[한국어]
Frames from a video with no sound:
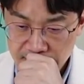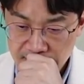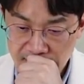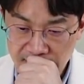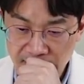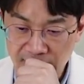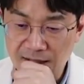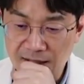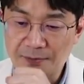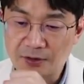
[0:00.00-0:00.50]

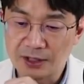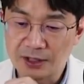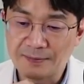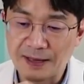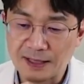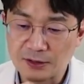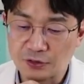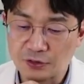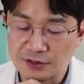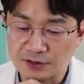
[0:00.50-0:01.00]
그렇게 먹이니
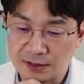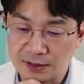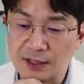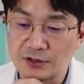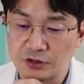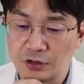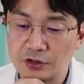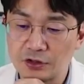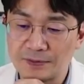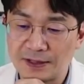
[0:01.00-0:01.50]
많이 좋았어요 근
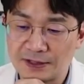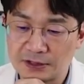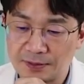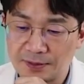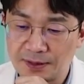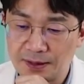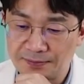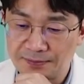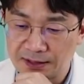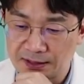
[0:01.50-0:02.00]
저희도 많이
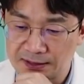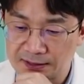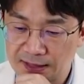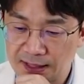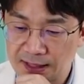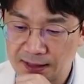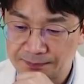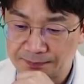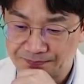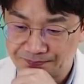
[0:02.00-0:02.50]
처방합니다
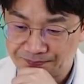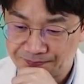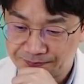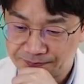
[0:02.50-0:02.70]
근데